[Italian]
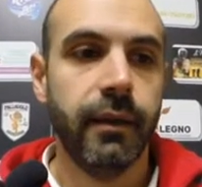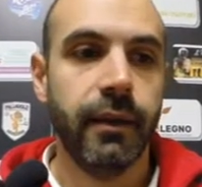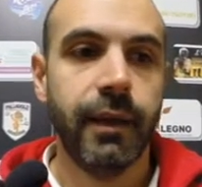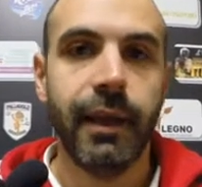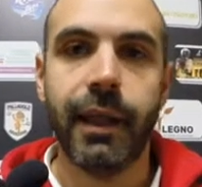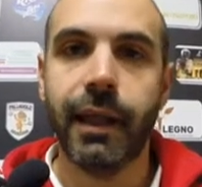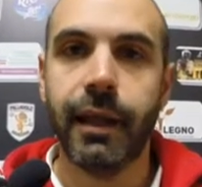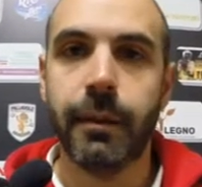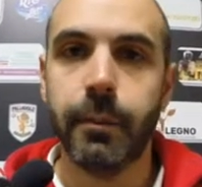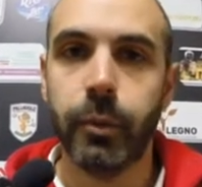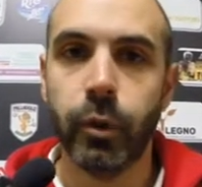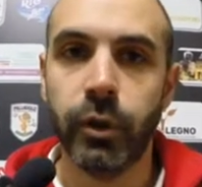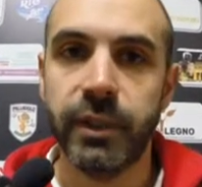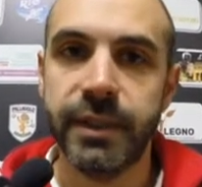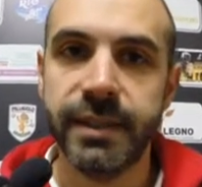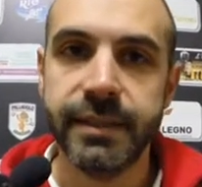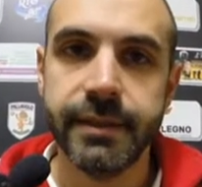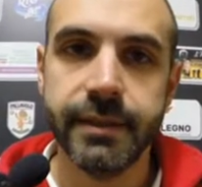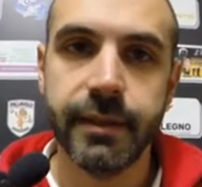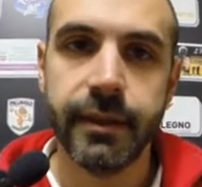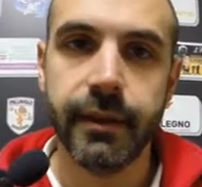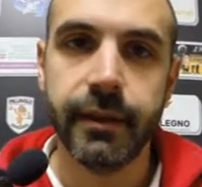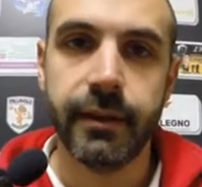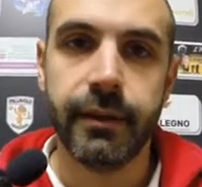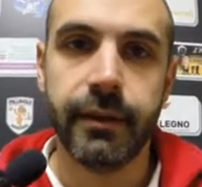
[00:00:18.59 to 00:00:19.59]
la
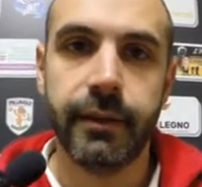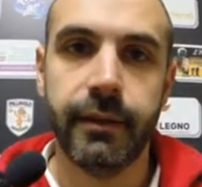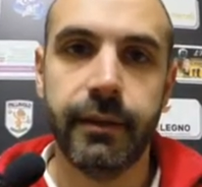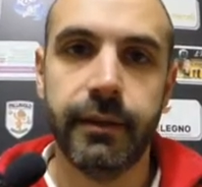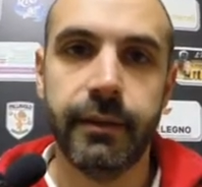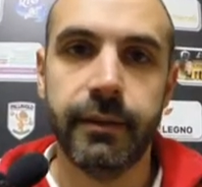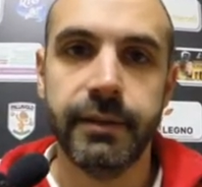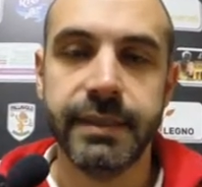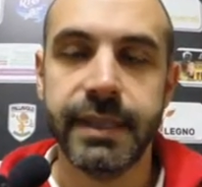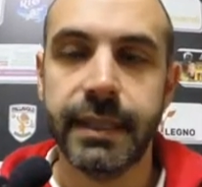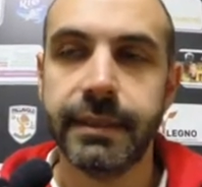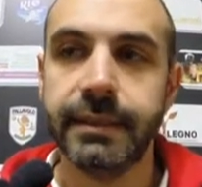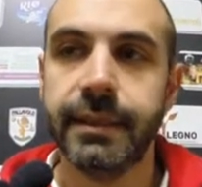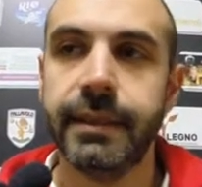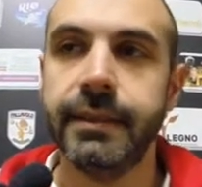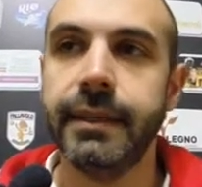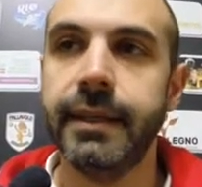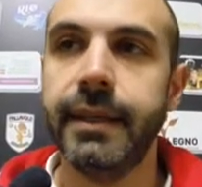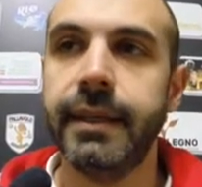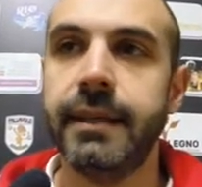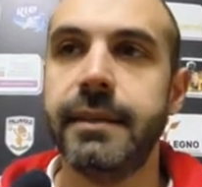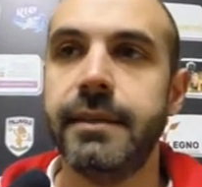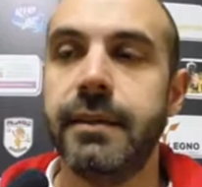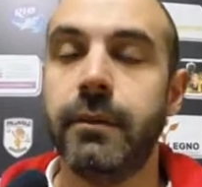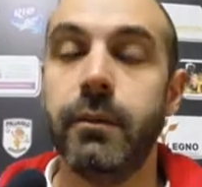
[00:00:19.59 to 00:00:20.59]
capolista Santa
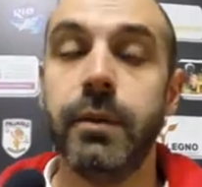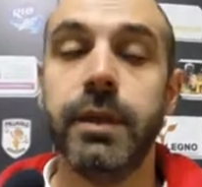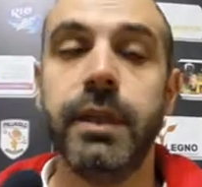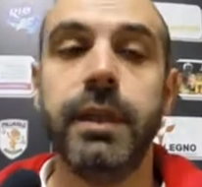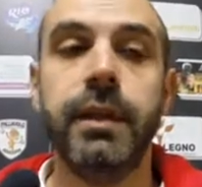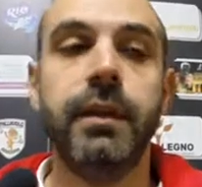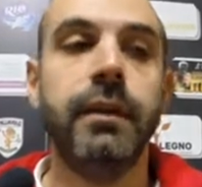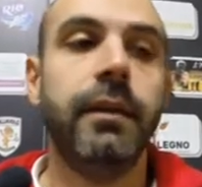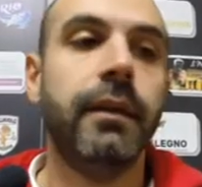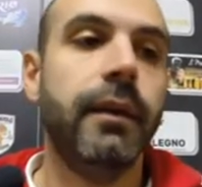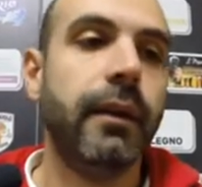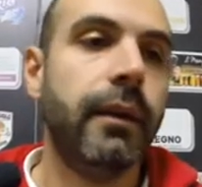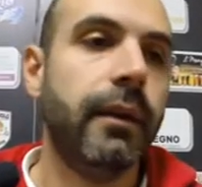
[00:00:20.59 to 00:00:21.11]
Teresa, quindi